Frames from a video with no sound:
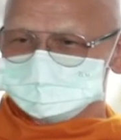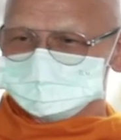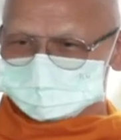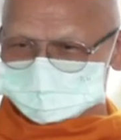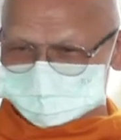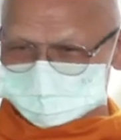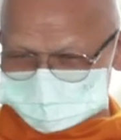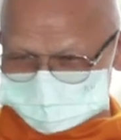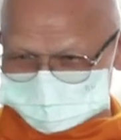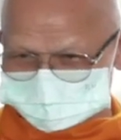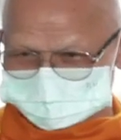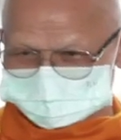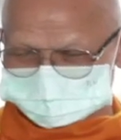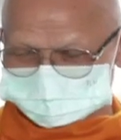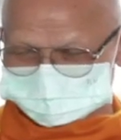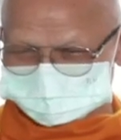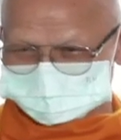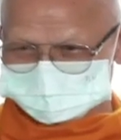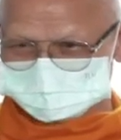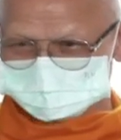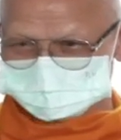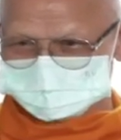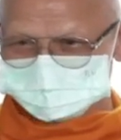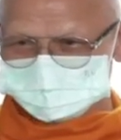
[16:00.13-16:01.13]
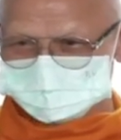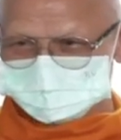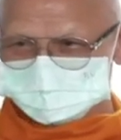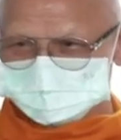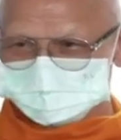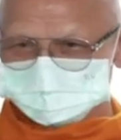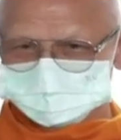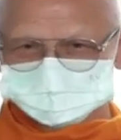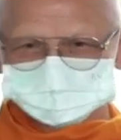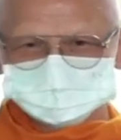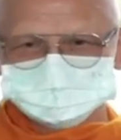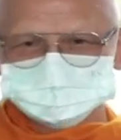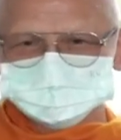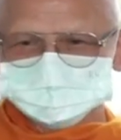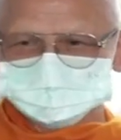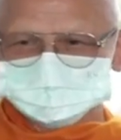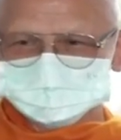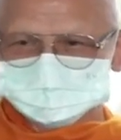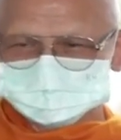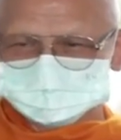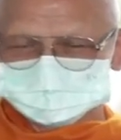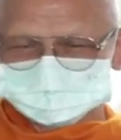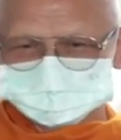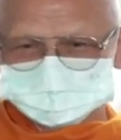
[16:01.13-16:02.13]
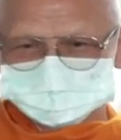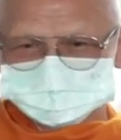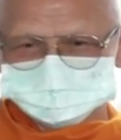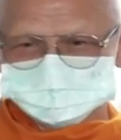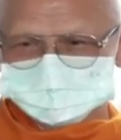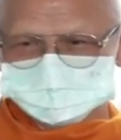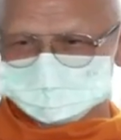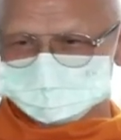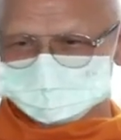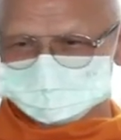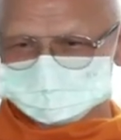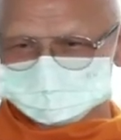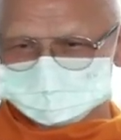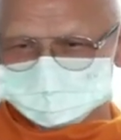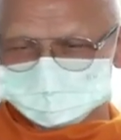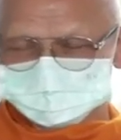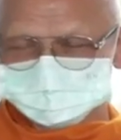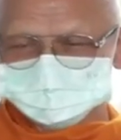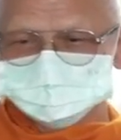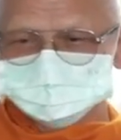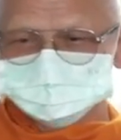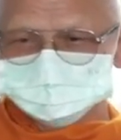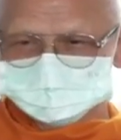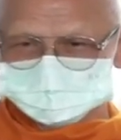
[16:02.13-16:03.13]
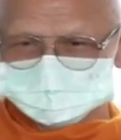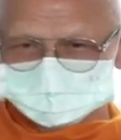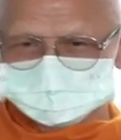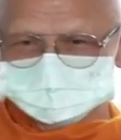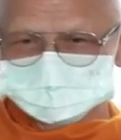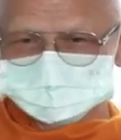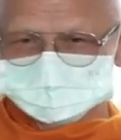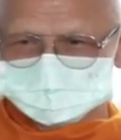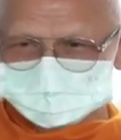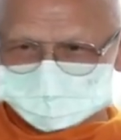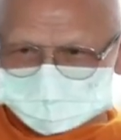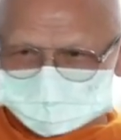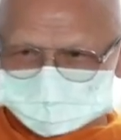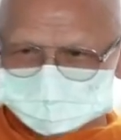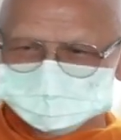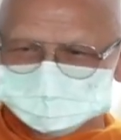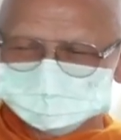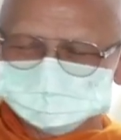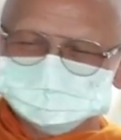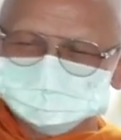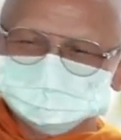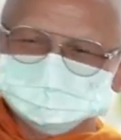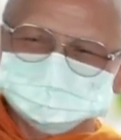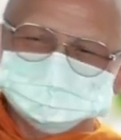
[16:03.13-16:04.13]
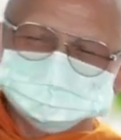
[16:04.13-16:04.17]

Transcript: ใจ แล้วก็ไม่ติดใจ ไม่ขัดใจเรื่องใด ๆ